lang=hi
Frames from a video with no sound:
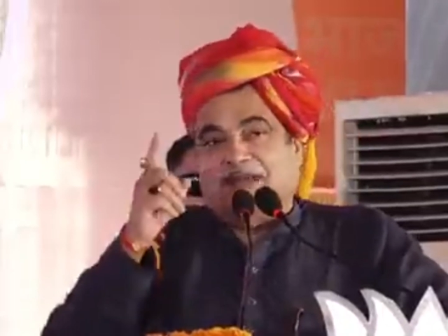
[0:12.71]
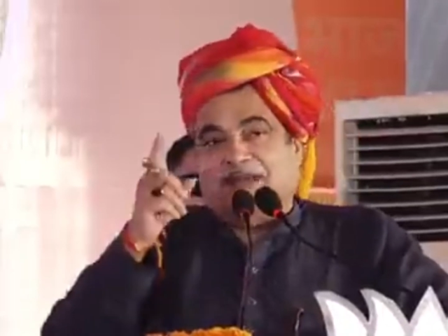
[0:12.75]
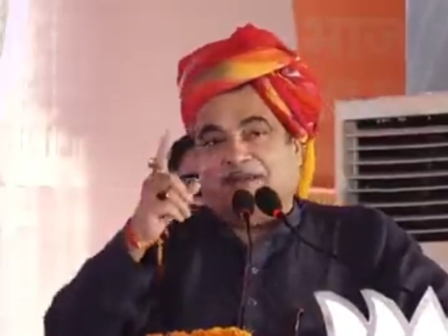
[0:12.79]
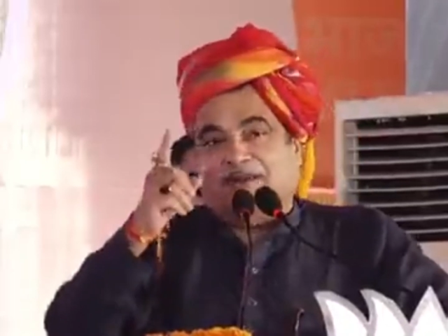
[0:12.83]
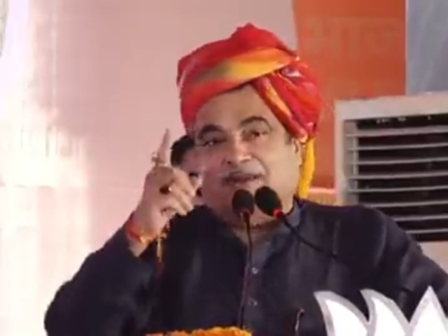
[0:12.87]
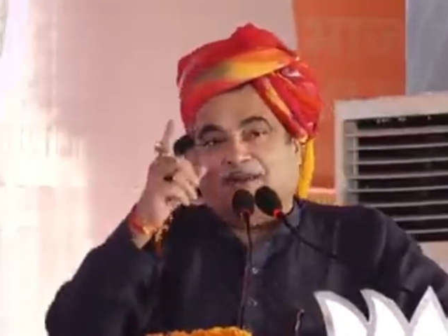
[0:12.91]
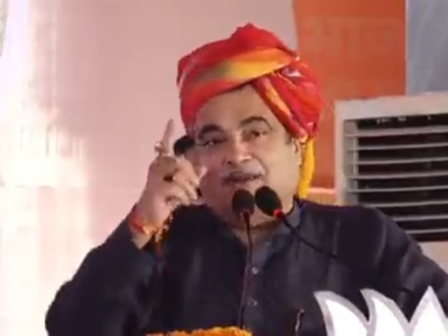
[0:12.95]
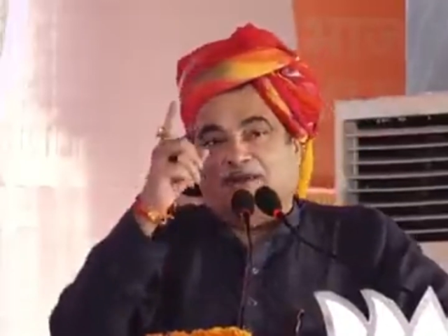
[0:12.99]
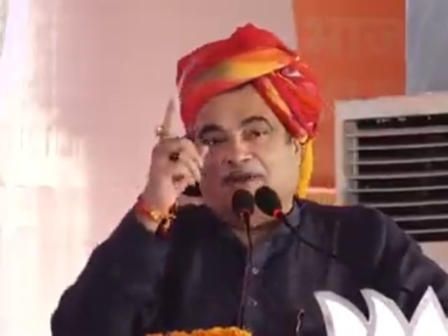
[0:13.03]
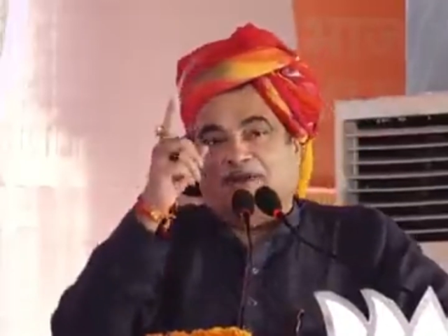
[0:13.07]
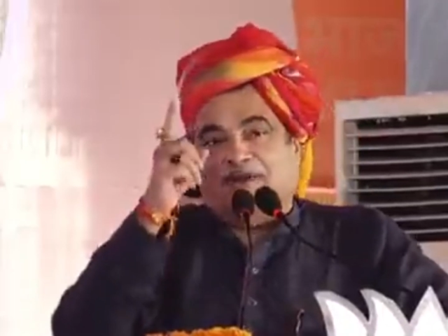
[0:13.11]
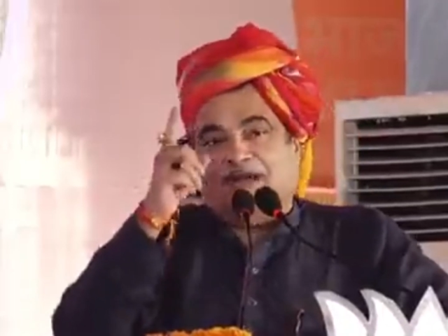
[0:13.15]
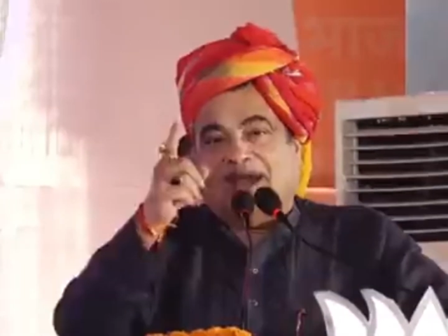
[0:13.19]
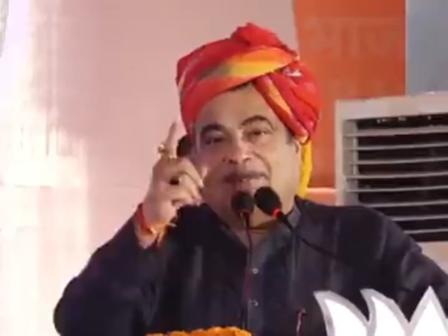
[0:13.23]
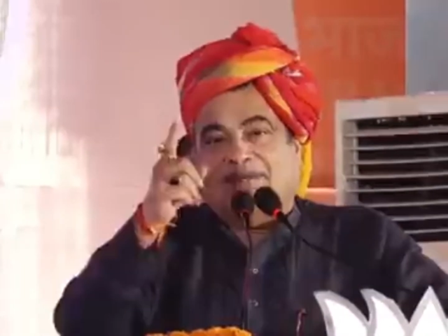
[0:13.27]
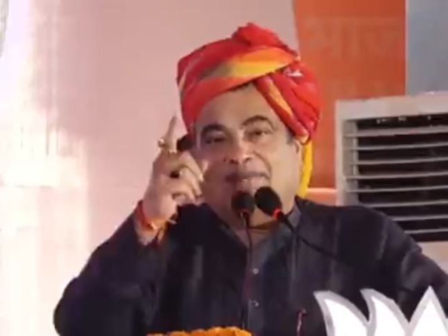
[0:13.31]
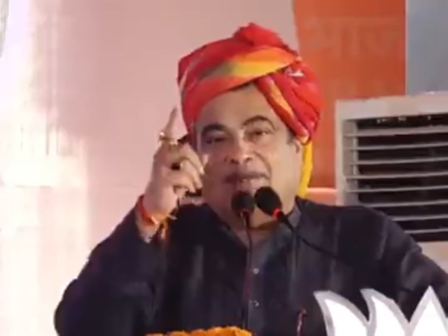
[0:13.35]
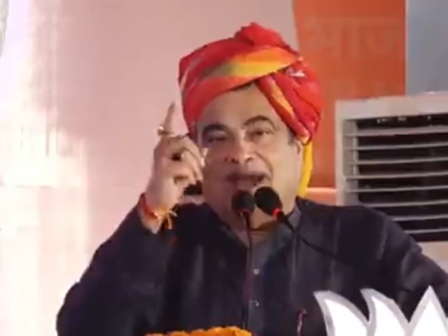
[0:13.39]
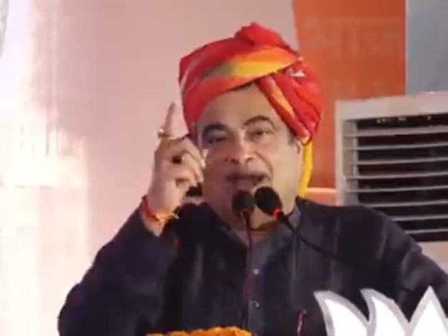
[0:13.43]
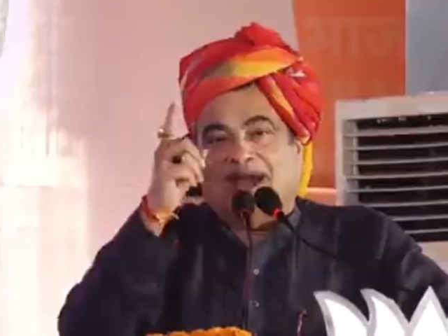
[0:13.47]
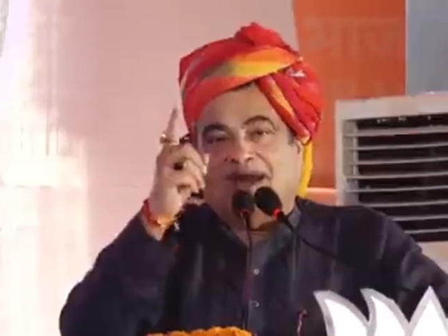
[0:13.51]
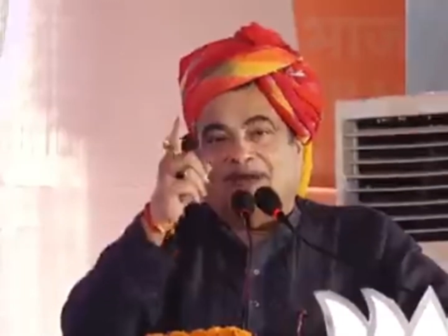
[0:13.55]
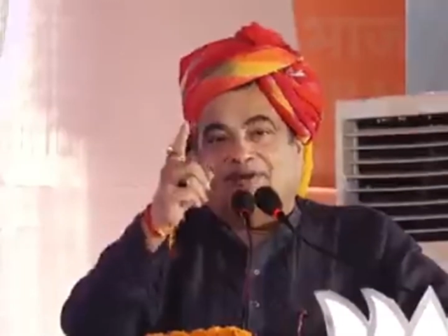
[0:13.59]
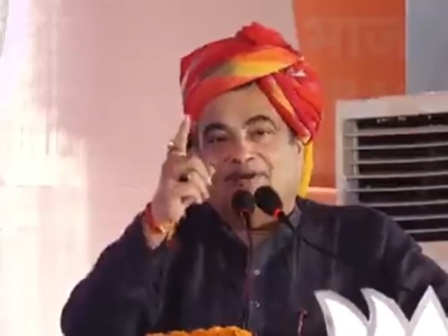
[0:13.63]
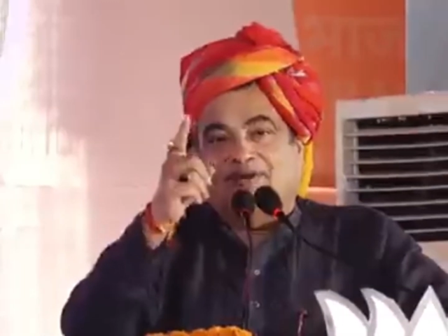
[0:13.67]
पेट्रोल का
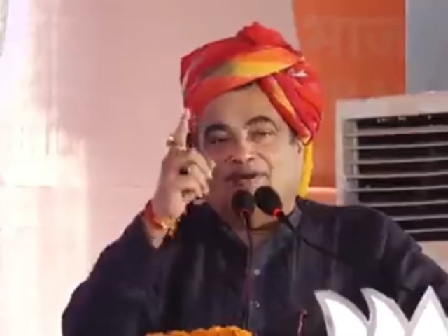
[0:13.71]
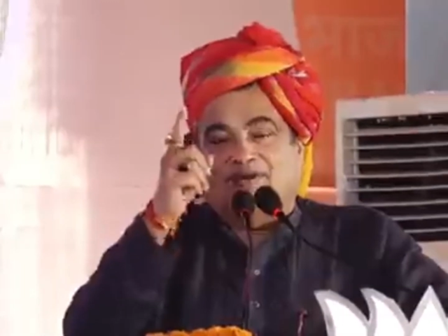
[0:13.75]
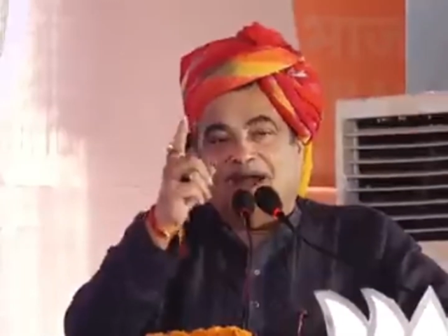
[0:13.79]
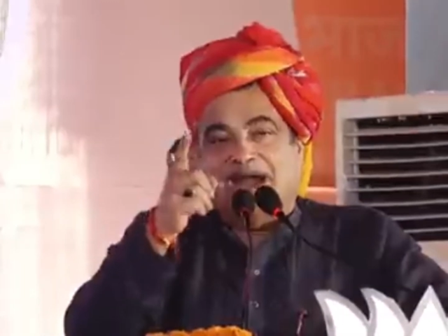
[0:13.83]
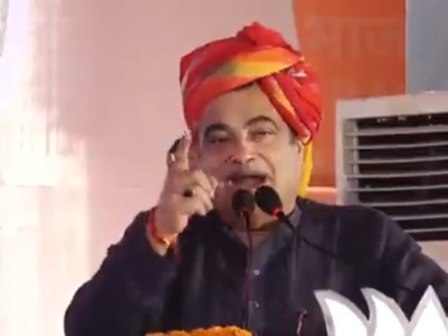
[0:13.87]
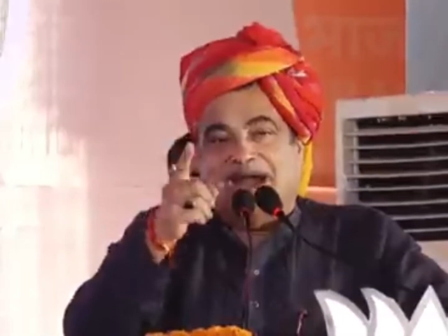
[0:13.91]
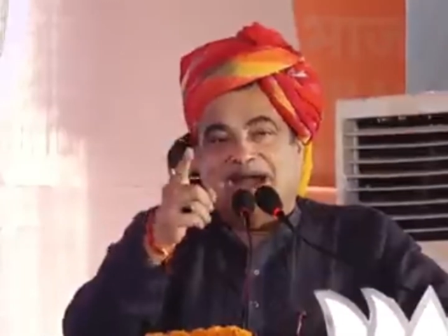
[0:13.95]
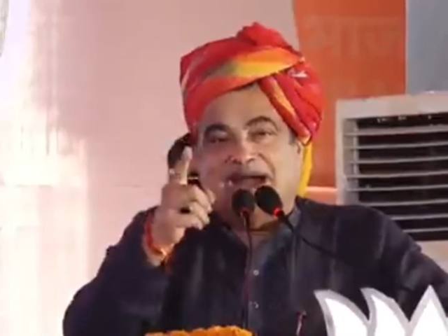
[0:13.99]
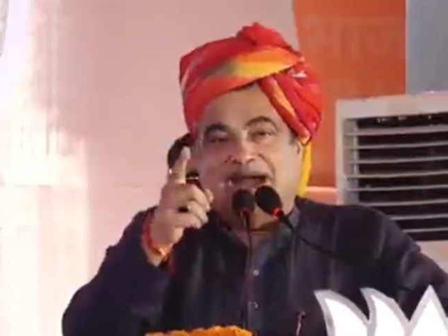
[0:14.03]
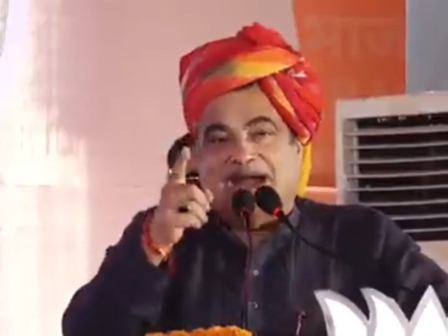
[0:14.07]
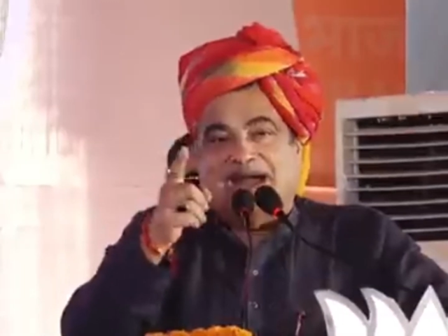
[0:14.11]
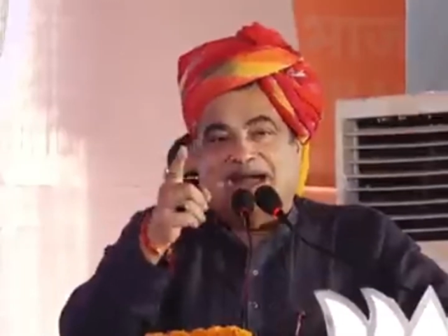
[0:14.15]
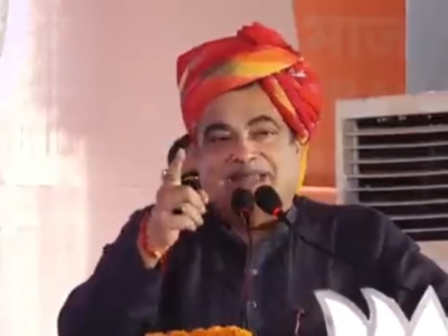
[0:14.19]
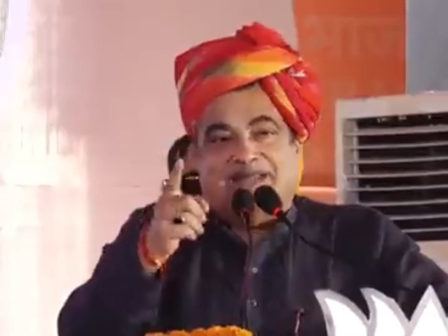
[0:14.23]
भाव होगा